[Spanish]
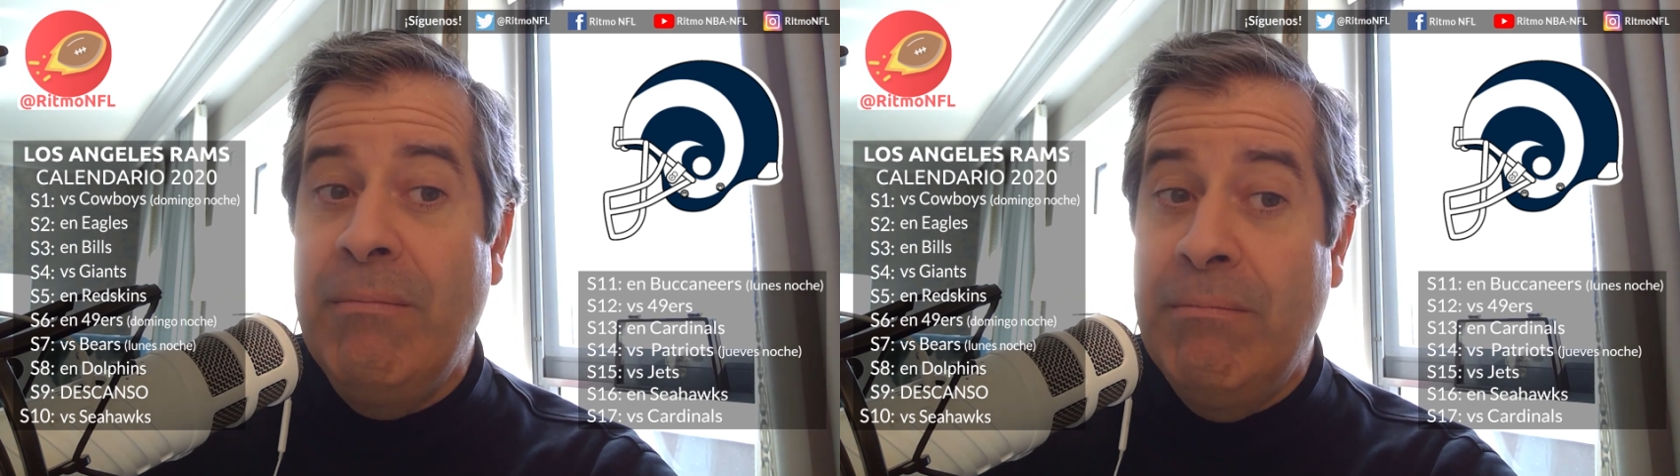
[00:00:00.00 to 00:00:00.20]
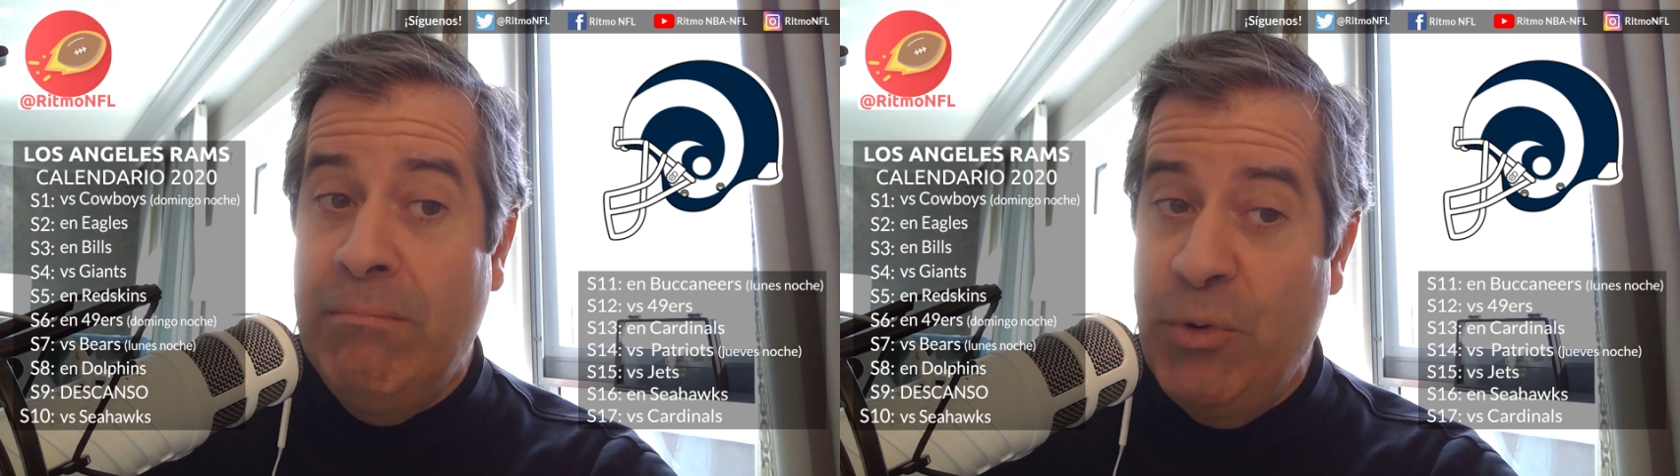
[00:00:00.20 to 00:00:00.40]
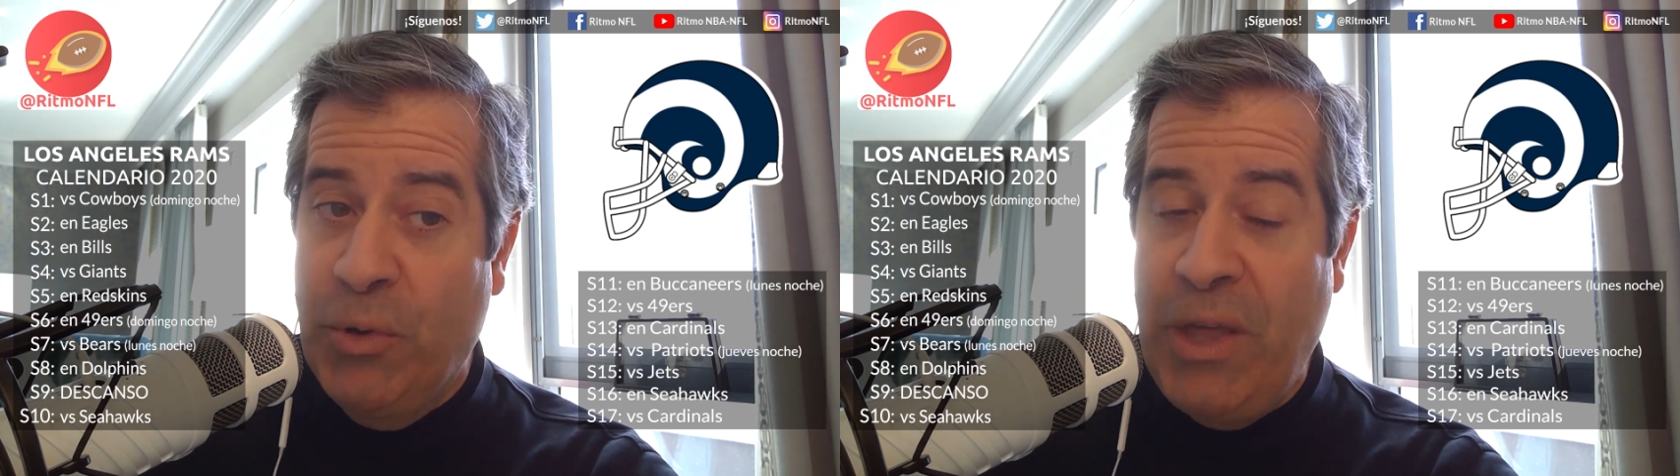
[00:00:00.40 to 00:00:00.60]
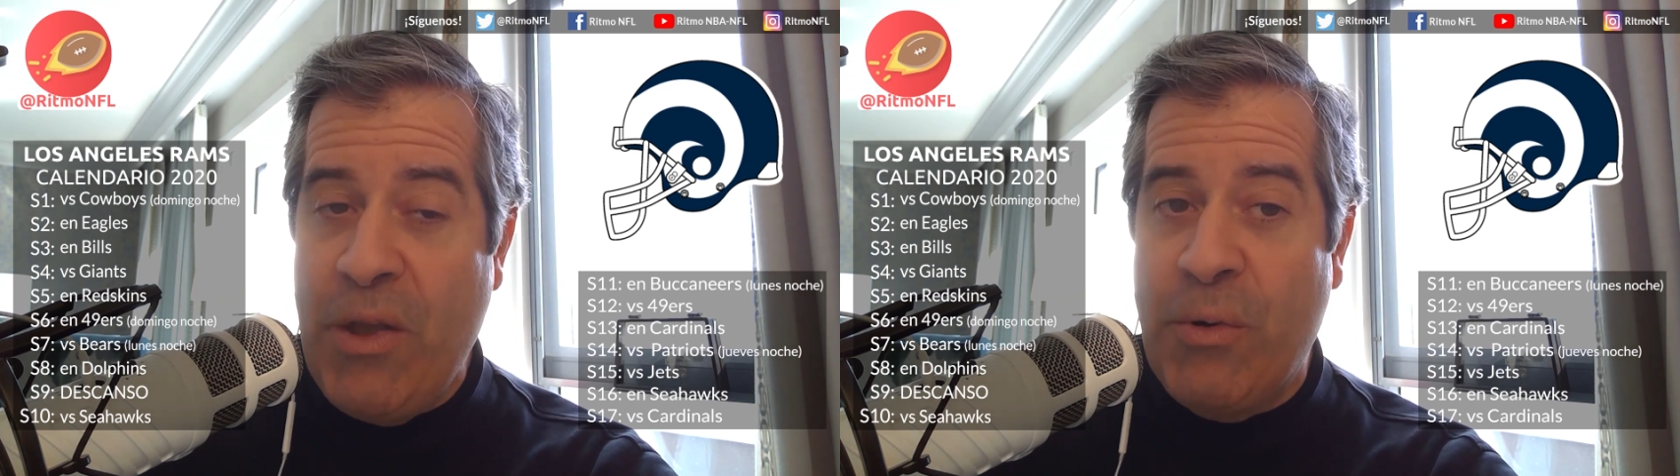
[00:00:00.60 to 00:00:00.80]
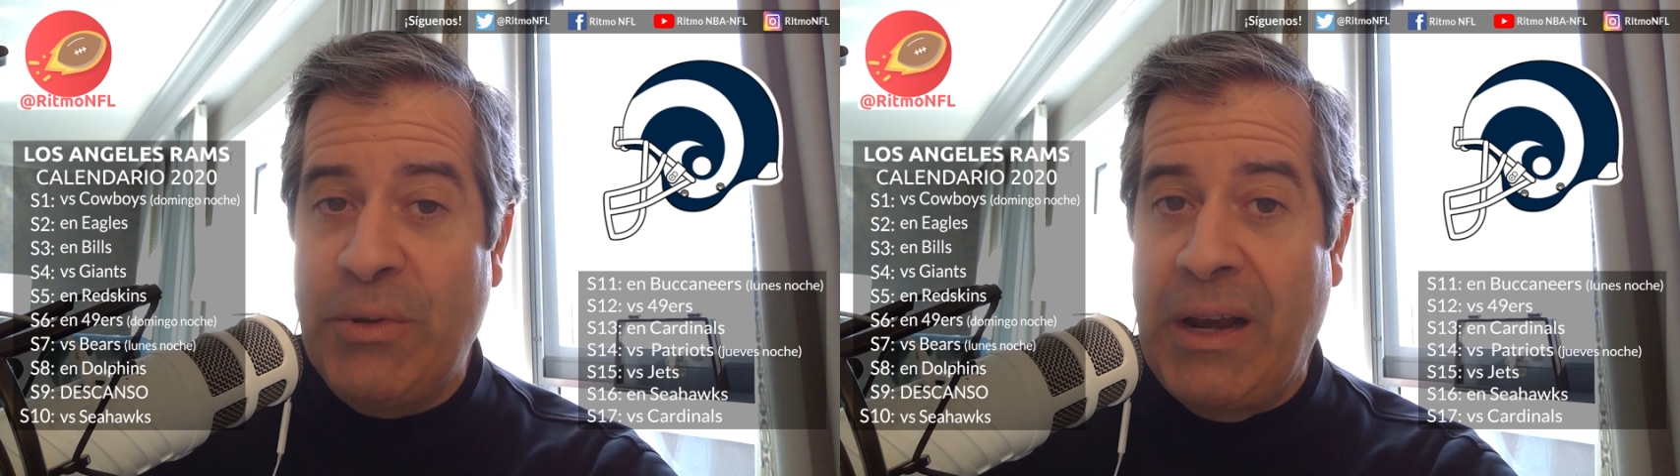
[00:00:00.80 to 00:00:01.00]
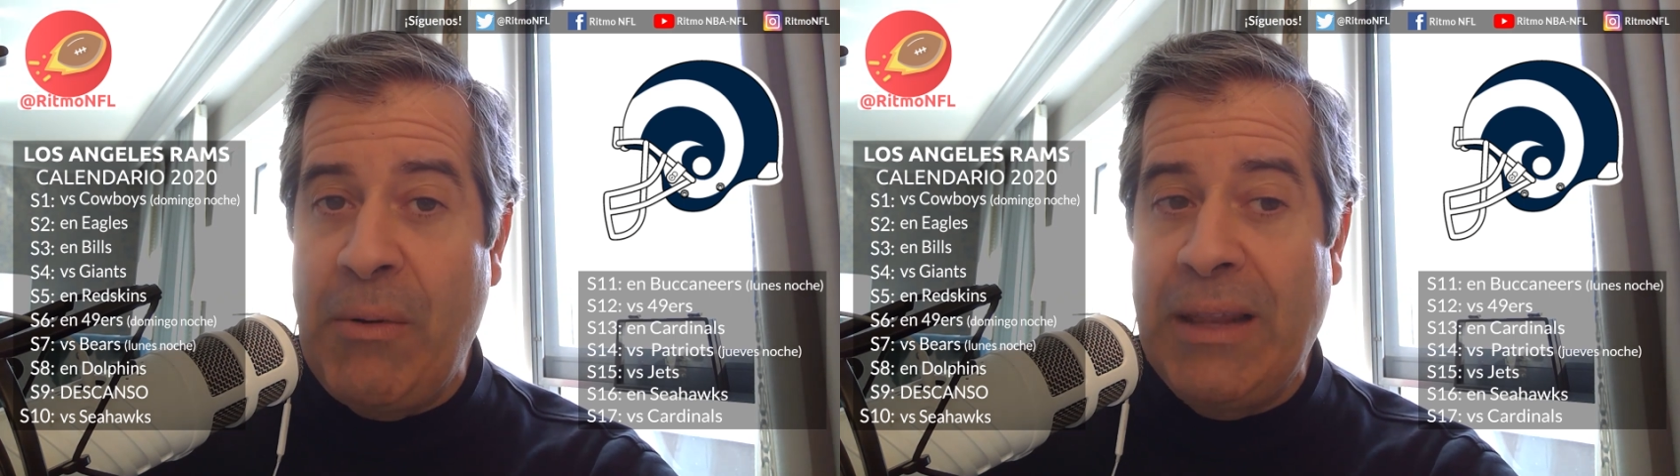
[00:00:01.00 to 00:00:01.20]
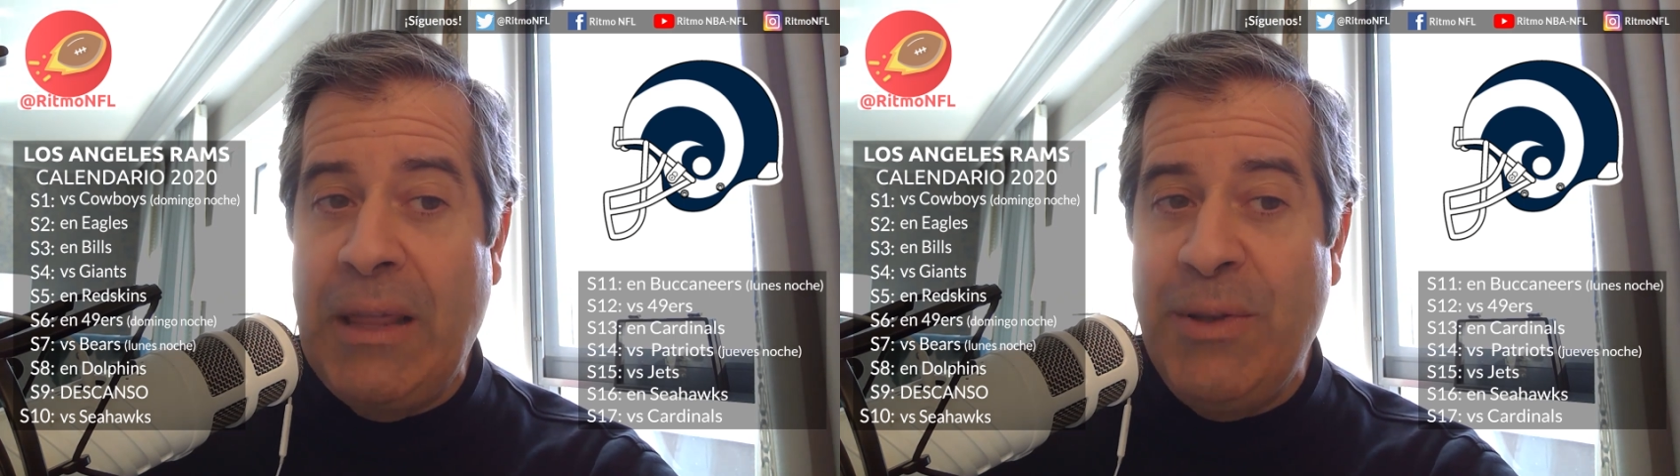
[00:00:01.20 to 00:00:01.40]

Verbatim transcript: Muchos de ellos contra rivales de